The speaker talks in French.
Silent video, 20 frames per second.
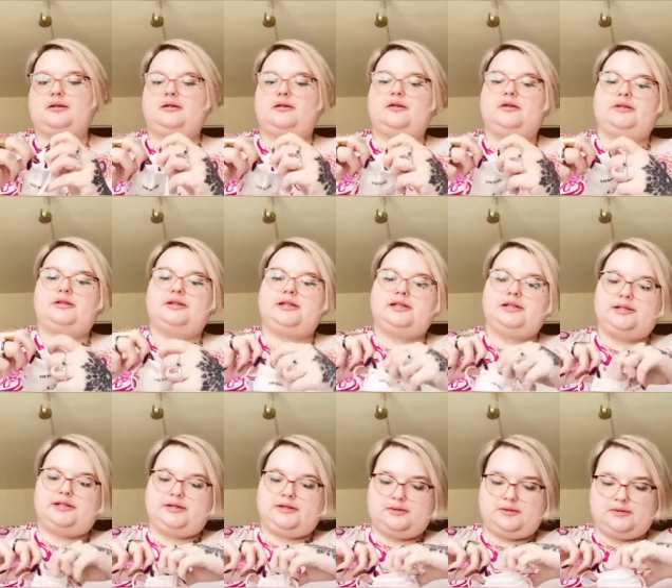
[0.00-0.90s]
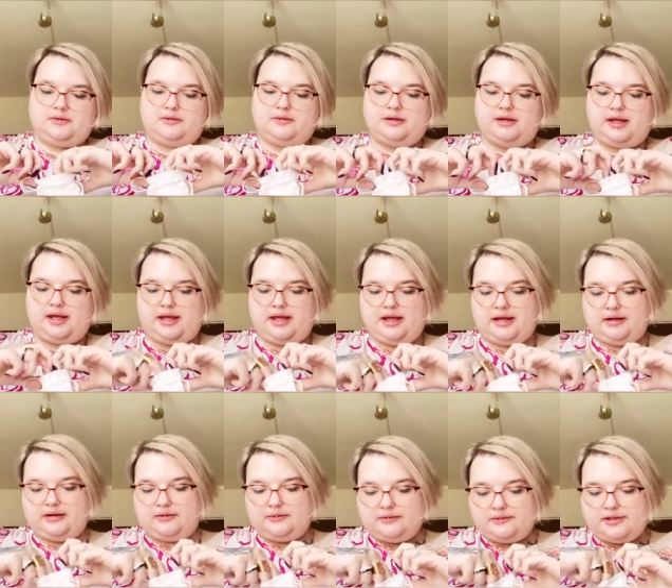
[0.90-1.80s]
en tissu et
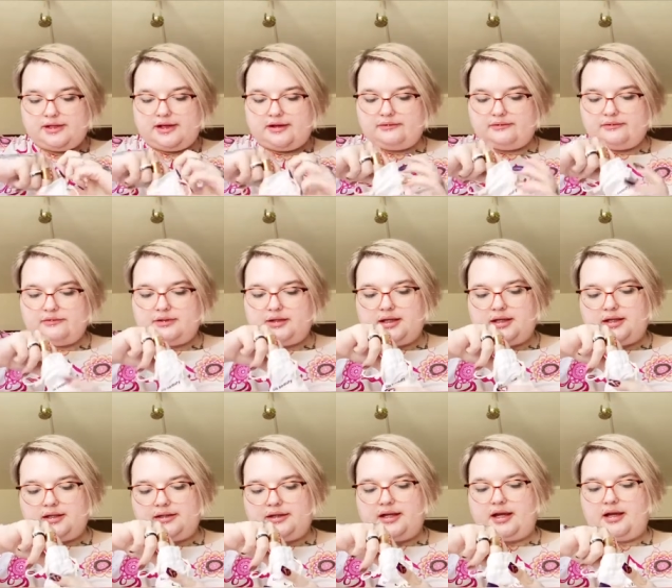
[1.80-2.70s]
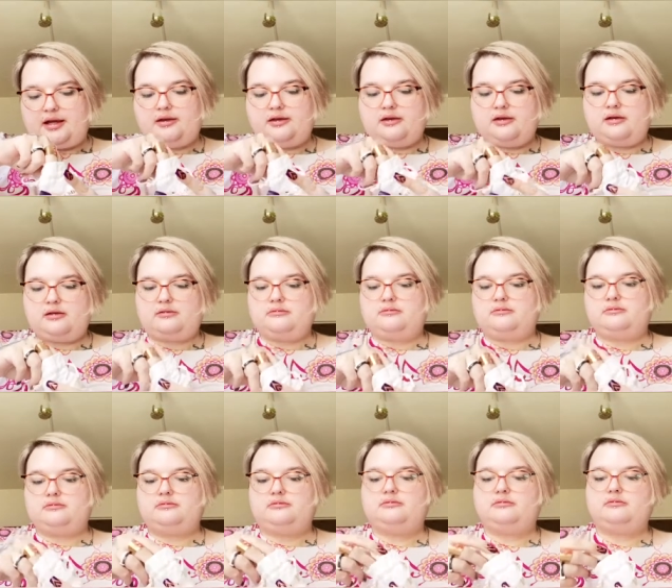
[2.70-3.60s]
nous avons à l'intérieur,
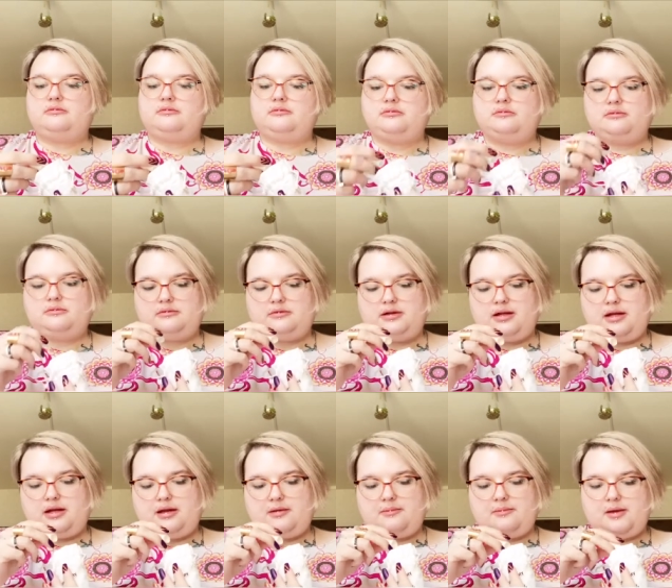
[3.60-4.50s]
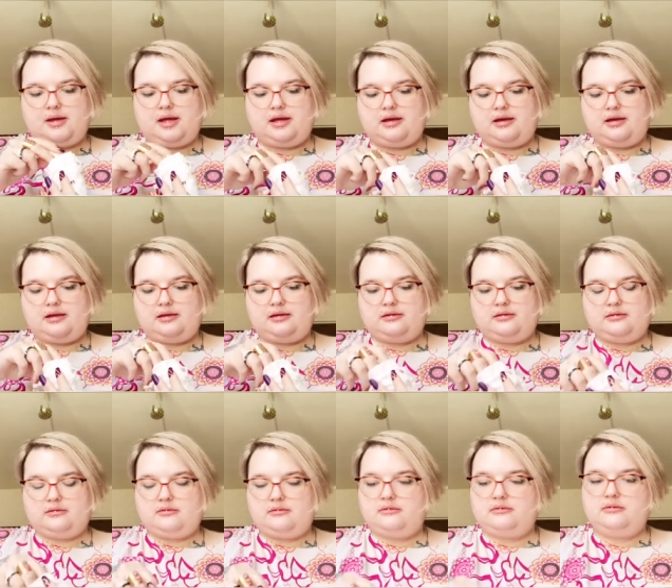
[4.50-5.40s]
eh ben,
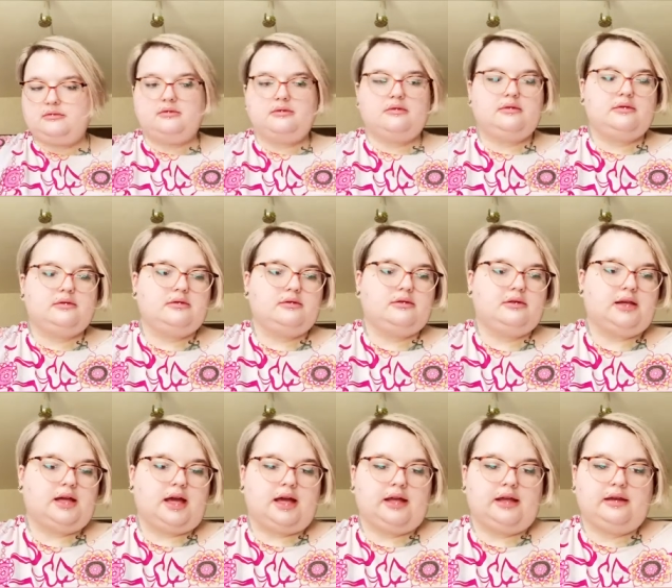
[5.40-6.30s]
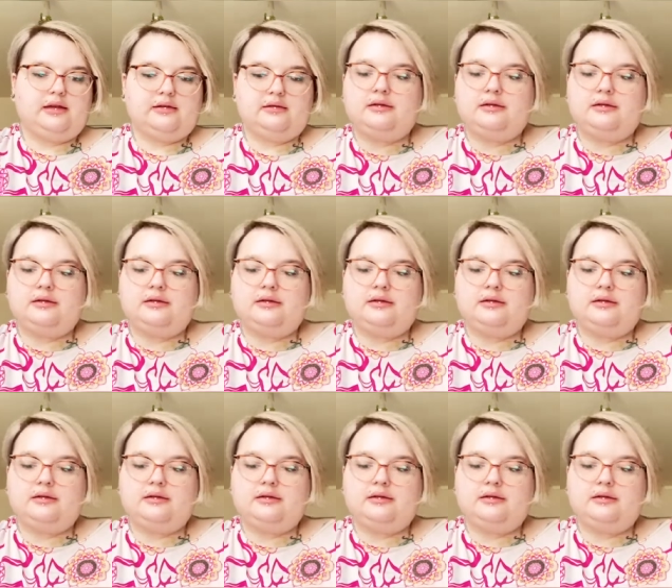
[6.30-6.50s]
rien.